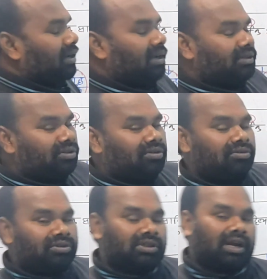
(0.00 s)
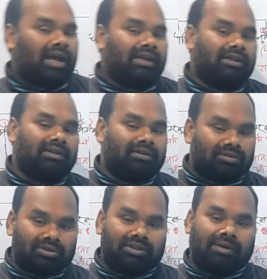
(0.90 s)
के जो उस काल
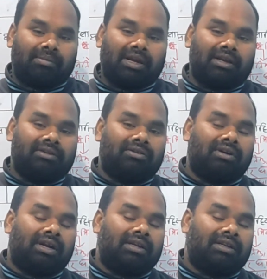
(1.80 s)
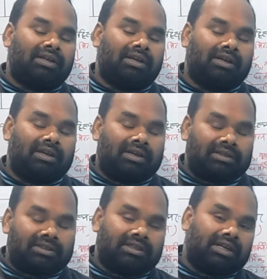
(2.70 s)
उस समय के जो ग्रंथ है
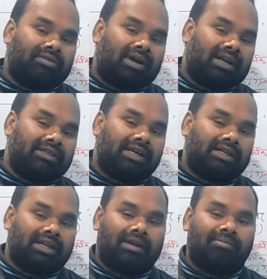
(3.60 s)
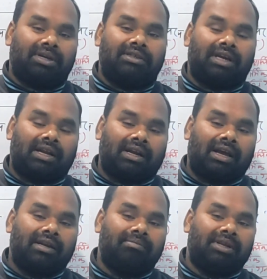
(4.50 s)
जिसके द्वारा जैन धर्म की
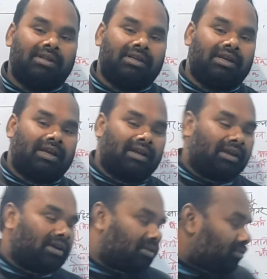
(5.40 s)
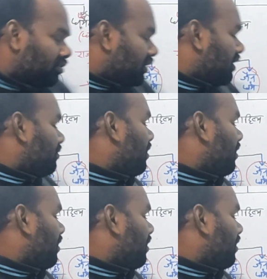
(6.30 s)
जानकारी मिलती है उसके